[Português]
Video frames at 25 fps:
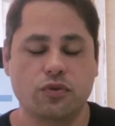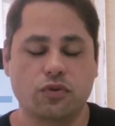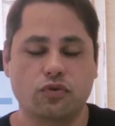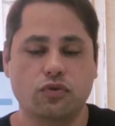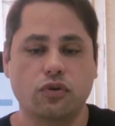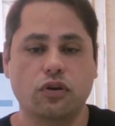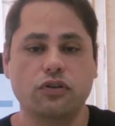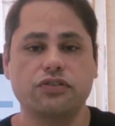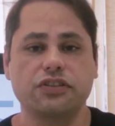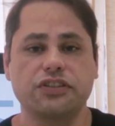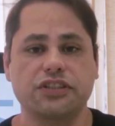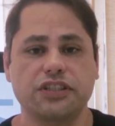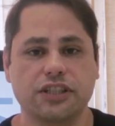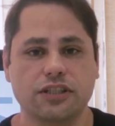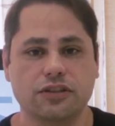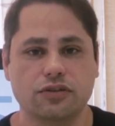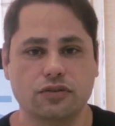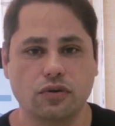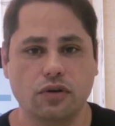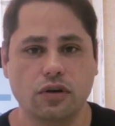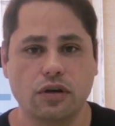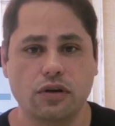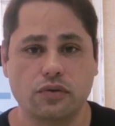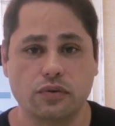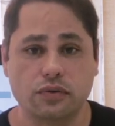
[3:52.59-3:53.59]
Nosso
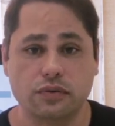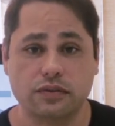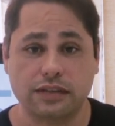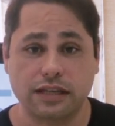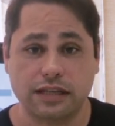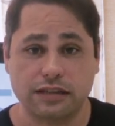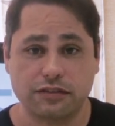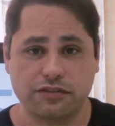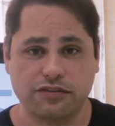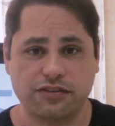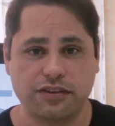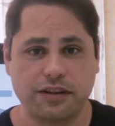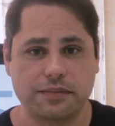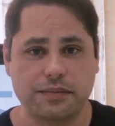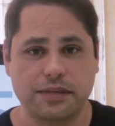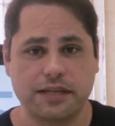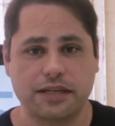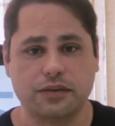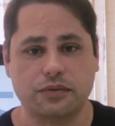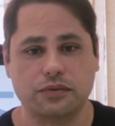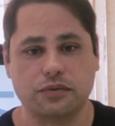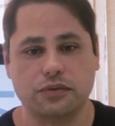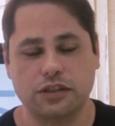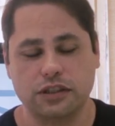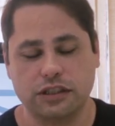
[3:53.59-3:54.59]
escritório está no
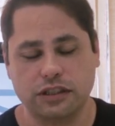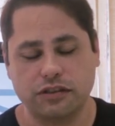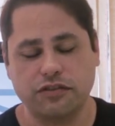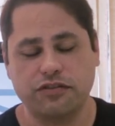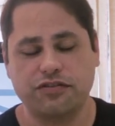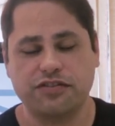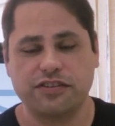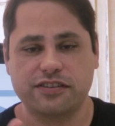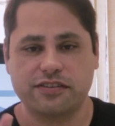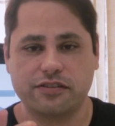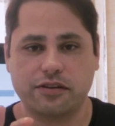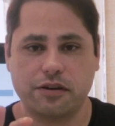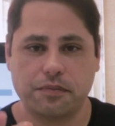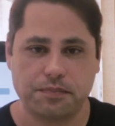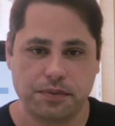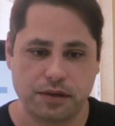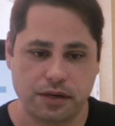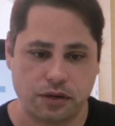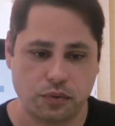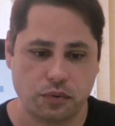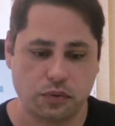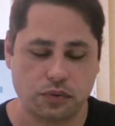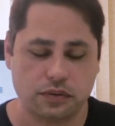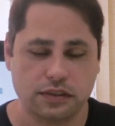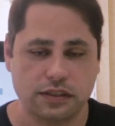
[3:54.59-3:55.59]
Flamengo, então eu vou fazer uma
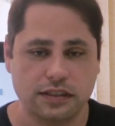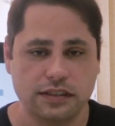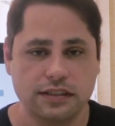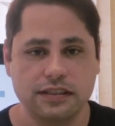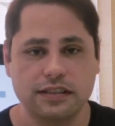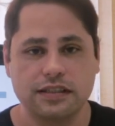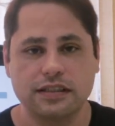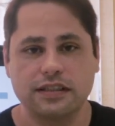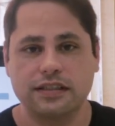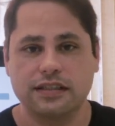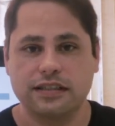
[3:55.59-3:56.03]
pergunta